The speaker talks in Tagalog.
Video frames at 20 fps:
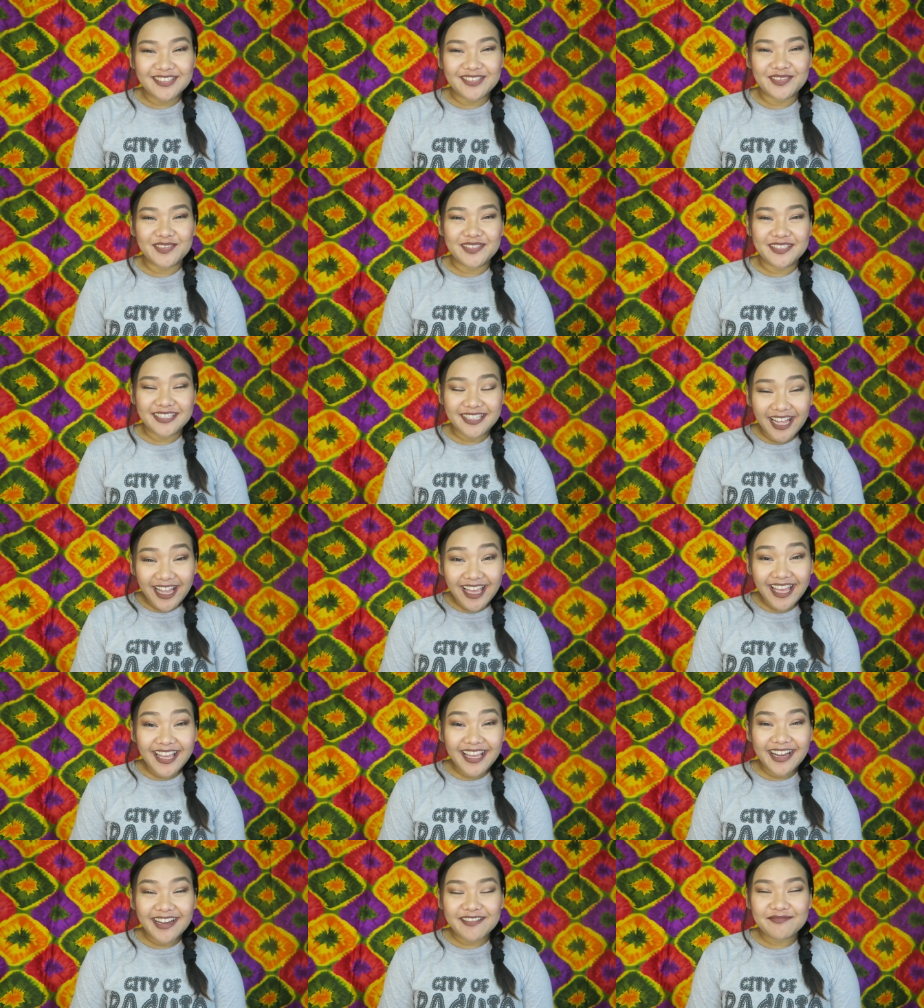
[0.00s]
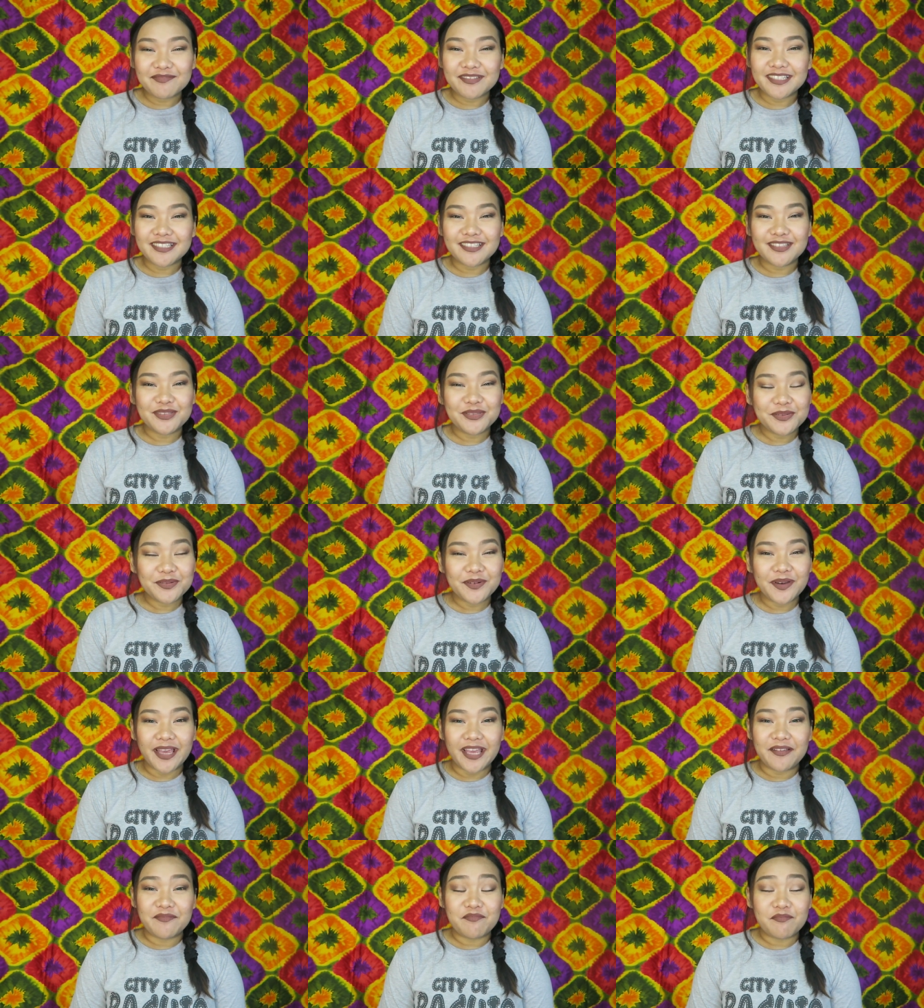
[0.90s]
Today, I'm gonna do
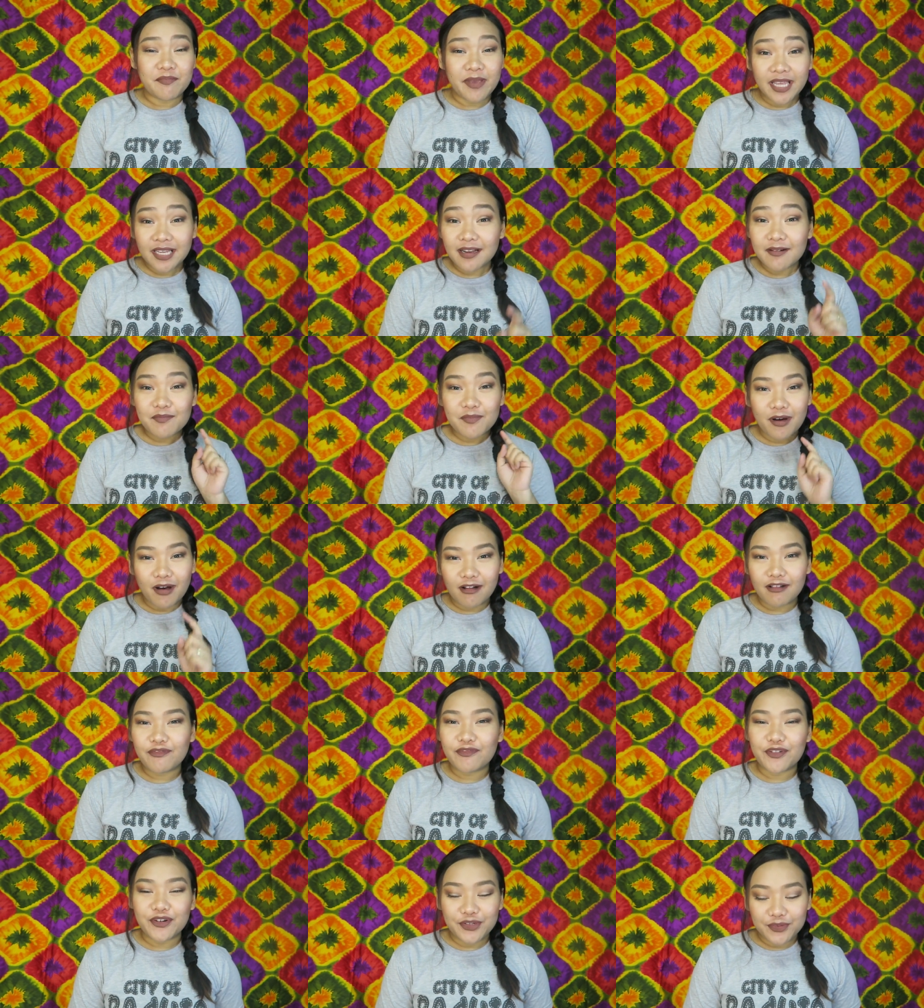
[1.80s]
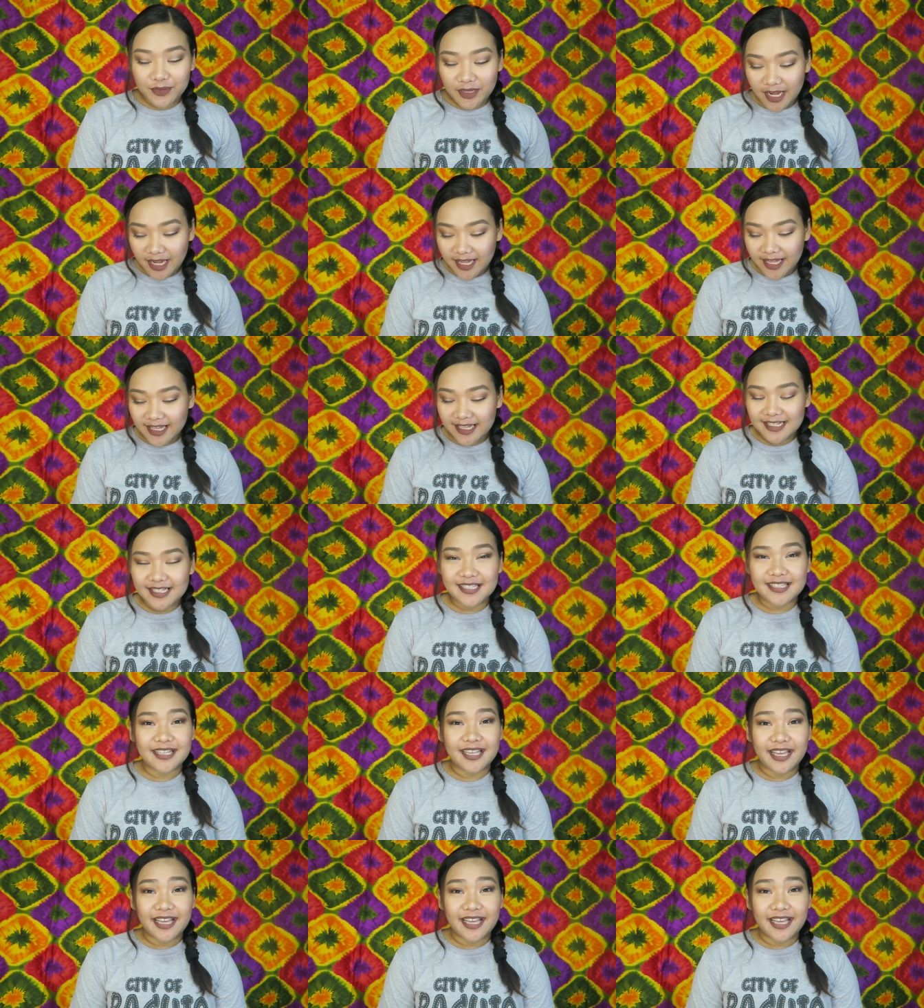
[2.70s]
a makeup haul for you guys.